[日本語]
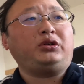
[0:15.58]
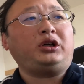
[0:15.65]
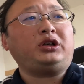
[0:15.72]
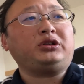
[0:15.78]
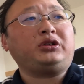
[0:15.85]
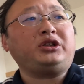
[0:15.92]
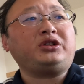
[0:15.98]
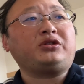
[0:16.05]

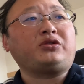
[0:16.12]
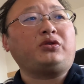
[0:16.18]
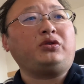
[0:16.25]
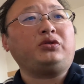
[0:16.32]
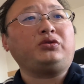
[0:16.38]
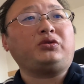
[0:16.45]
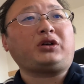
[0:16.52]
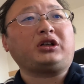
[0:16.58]

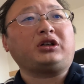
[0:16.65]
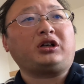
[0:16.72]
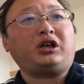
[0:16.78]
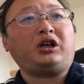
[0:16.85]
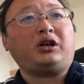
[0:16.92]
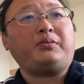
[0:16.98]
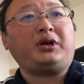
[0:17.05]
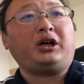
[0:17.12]
アーティストの方
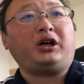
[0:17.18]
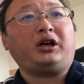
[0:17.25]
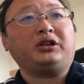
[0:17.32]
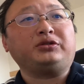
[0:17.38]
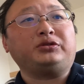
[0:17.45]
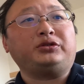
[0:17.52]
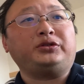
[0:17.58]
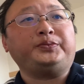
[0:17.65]
が、まあ、あ
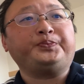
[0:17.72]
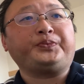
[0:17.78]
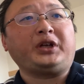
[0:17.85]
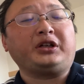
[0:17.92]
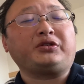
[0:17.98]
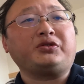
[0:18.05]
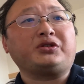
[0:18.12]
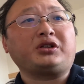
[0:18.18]
の、
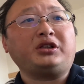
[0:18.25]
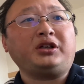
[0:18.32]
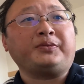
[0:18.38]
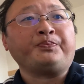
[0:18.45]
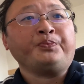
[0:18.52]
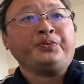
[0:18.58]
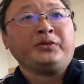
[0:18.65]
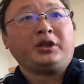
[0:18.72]
なんていうんですかね、
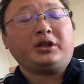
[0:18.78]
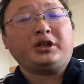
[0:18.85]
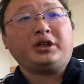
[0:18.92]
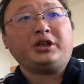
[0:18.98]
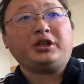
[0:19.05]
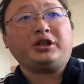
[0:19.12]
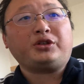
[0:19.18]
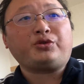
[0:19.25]

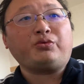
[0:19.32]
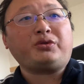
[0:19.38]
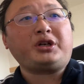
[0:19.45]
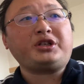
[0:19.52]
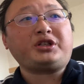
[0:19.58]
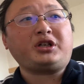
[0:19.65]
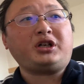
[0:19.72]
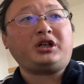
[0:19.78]
えー、障
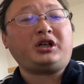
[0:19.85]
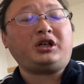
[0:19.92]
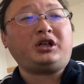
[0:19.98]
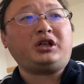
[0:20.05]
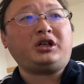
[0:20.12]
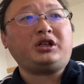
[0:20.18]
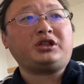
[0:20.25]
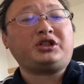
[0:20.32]
害
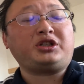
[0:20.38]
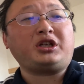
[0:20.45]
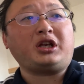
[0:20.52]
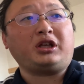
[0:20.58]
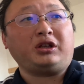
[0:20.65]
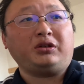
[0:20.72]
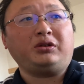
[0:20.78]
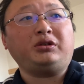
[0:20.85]
者支
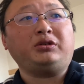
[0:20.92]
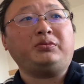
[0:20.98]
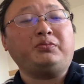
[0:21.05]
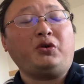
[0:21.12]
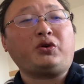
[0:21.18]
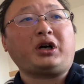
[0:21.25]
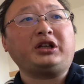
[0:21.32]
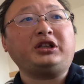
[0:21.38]
援
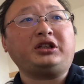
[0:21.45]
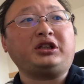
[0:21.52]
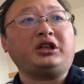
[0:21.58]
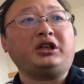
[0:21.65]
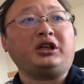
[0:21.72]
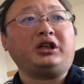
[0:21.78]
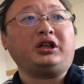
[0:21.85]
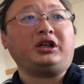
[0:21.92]
も兼ねて、
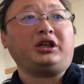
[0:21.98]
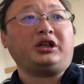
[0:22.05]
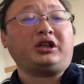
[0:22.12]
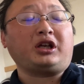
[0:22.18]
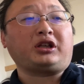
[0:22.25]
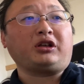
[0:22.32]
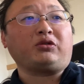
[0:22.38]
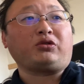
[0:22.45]
えー、
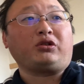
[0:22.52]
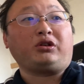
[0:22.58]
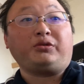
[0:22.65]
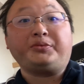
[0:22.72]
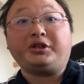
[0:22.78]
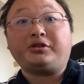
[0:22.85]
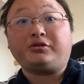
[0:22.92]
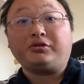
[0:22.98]
やってる取り
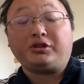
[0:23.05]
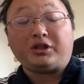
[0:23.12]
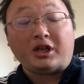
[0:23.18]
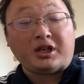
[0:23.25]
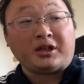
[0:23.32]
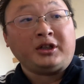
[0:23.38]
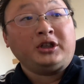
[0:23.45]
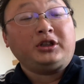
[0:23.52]
組みについ
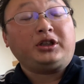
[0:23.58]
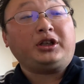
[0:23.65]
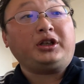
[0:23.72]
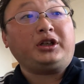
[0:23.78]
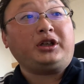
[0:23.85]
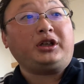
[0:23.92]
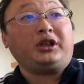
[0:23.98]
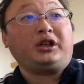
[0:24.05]
て、
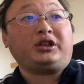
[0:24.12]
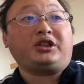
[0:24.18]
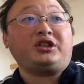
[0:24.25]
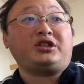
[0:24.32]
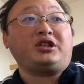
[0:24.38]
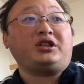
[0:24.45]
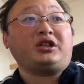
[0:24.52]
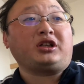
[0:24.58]
えー、記
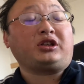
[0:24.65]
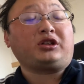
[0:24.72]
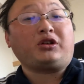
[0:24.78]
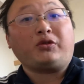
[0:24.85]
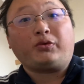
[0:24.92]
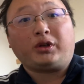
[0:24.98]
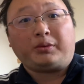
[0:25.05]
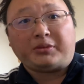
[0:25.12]
事になっ
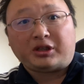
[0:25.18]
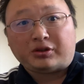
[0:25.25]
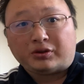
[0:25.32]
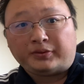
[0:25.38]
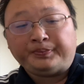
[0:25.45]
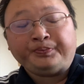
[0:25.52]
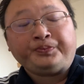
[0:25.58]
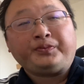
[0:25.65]
ております
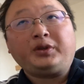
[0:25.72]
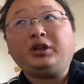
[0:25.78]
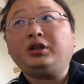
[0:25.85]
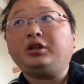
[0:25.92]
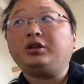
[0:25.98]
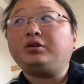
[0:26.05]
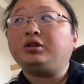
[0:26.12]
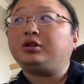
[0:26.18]
と。で、
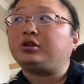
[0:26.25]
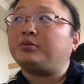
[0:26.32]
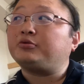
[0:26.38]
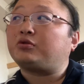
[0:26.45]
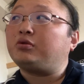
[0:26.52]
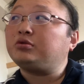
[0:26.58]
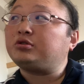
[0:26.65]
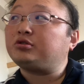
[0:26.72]
えー、多
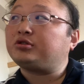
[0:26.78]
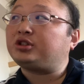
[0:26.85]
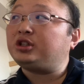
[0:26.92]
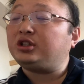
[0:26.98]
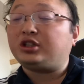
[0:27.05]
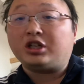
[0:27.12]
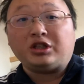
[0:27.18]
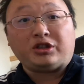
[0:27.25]
分今週
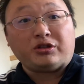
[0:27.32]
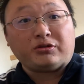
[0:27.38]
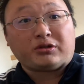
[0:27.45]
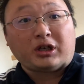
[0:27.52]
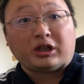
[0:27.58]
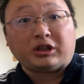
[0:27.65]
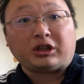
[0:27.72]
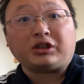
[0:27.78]
人権週
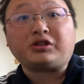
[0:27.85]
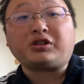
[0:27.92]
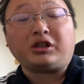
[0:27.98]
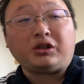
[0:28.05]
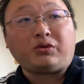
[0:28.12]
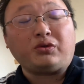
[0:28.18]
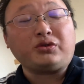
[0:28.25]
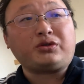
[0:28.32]
間なんですか
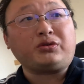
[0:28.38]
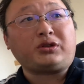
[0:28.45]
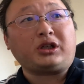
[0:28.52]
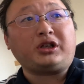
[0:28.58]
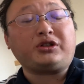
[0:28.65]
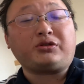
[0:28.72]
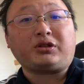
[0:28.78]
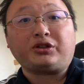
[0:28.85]
ね、今週か
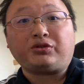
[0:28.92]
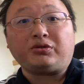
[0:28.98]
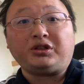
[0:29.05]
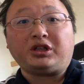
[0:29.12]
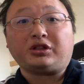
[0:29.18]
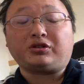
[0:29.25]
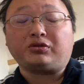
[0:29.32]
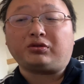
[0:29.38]
ら来週が、
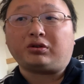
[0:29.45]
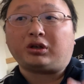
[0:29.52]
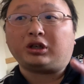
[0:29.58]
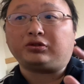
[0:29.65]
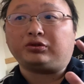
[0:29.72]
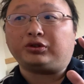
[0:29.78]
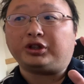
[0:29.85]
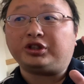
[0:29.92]
12月のあ
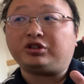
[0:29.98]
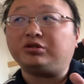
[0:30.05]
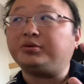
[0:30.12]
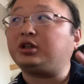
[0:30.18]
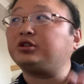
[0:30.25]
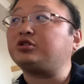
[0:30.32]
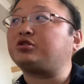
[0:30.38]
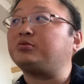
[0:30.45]
の、1週
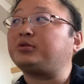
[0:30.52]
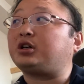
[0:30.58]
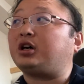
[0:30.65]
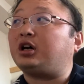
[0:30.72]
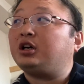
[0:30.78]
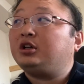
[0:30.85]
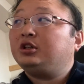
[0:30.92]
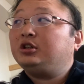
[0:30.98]
目か2週目
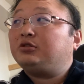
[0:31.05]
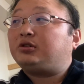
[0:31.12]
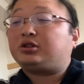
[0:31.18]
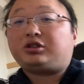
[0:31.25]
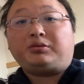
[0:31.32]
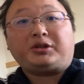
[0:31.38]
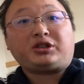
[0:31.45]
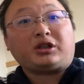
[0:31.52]
か、
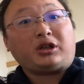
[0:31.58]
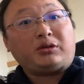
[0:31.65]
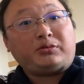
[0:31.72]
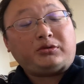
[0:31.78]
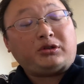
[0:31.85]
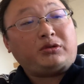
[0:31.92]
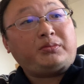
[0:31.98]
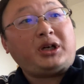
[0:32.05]
忘れましたけど
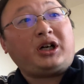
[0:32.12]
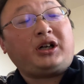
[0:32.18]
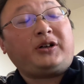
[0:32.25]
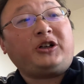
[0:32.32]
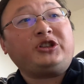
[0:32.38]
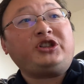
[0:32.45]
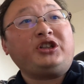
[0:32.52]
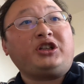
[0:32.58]
も、
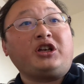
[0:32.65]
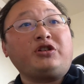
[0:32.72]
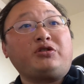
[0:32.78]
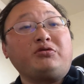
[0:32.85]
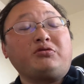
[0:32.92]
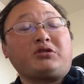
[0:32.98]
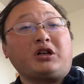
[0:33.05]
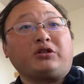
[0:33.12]
まあ、人権
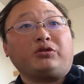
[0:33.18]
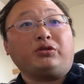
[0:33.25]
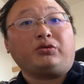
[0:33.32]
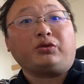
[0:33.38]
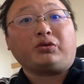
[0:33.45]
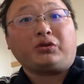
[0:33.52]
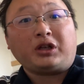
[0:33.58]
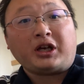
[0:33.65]
週間という
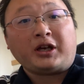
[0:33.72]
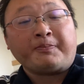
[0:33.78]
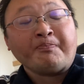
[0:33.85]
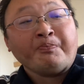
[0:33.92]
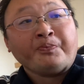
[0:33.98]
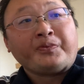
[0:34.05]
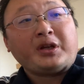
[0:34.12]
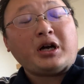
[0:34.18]
ことで、
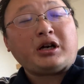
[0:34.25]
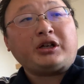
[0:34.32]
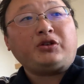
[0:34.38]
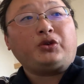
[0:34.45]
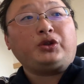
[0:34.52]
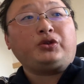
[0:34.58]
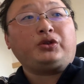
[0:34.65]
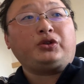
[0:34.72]
なんかい
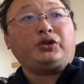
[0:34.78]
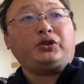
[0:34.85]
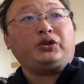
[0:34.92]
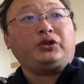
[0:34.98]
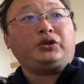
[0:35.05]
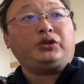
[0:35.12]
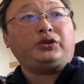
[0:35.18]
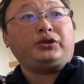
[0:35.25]
ろいろ、
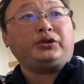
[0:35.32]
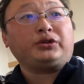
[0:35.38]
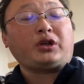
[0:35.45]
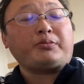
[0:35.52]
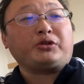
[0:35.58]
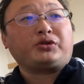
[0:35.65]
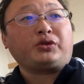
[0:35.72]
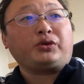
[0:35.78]
多
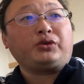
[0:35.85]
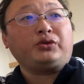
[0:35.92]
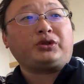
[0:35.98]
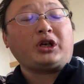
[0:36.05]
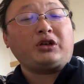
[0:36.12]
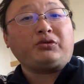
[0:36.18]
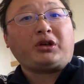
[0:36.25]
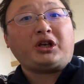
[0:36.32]
分そういう
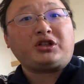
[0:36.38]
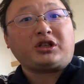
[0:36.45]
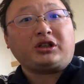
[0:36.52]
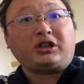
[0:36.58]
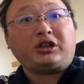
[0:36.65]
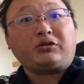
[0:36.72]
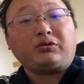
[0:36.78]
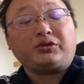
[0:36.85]
系の記事が出
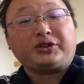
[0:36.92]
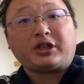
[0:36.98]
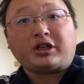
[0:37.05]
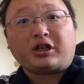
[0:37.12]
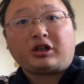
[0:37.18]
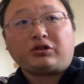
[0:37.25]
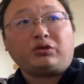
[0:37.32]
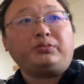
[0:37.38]
てくるんじゃな
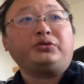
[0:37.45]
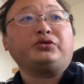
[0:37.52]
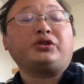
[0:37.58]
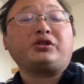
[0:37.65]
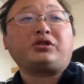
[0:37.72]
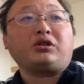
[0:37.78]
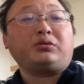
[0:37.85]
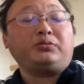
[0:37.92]
いかと思うんで
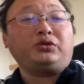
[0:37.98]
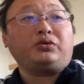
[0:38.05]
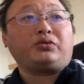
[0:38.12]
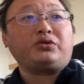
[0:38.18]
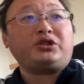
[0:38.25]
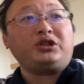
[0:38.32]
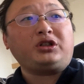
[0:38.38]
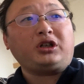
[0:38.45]
すけども、
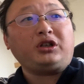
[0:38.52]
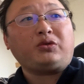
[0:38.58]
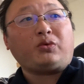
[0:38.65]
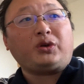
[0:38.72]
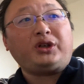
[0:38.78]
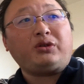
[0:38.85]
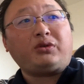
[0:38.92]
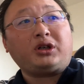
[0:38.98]
個人的にこ
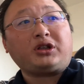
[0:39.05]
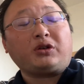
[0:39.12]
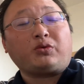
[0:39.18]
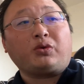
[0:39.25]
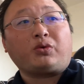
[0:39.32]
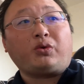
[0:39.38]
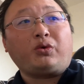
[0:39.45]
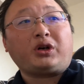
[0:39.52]
れは結構
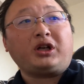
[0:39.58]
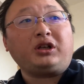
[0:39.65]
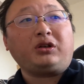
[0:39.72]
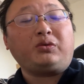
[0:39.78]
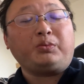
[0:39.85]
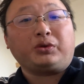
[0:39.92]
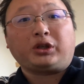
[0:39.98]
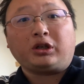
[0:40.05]
好
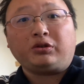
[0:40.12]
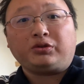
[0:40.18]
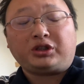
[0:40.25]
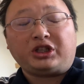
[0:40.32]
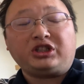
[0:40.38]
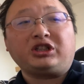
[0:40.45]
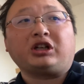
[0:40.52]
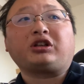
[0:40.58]
感持てる
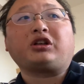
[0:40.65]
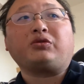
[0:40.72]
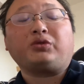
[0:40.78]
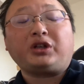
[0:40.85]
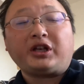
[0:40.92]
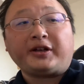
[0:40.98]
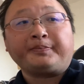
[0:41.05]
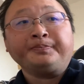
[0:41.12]
記事だったの
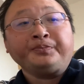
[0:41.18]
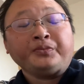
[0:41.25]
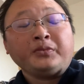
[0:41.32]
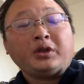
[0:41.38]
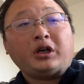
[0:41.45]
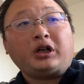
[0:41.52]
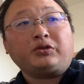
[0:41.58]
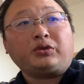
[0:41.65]
で、
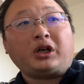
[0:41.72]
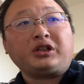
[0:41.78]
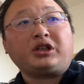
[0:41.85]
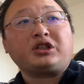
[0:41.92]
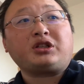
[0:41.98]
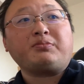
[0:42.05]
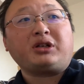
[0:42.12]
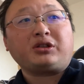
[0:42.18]
あの、
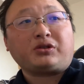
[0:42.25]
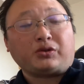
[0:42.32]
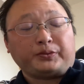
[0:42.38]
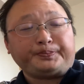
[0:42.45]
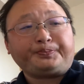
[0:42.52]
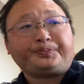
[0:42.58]
話しますと。